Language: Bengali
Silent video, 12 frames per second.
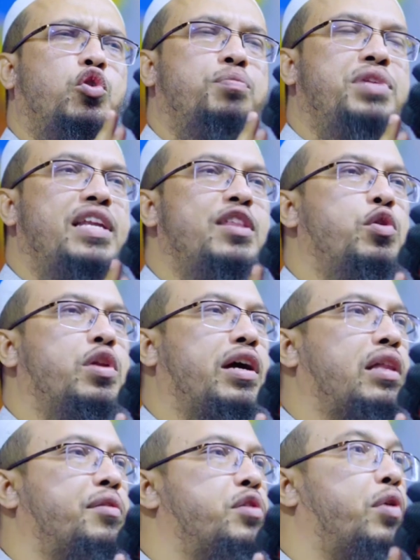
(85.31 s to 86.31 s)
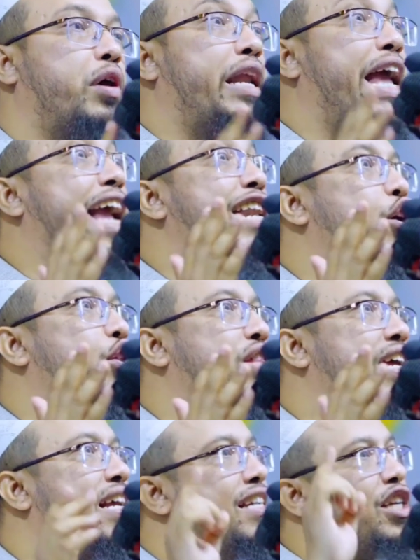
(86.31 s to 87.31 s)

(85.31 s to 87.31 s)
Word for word: খুব ধীরে ধীরে দুরেকাত নামাজ পড়েন এই নিয়তে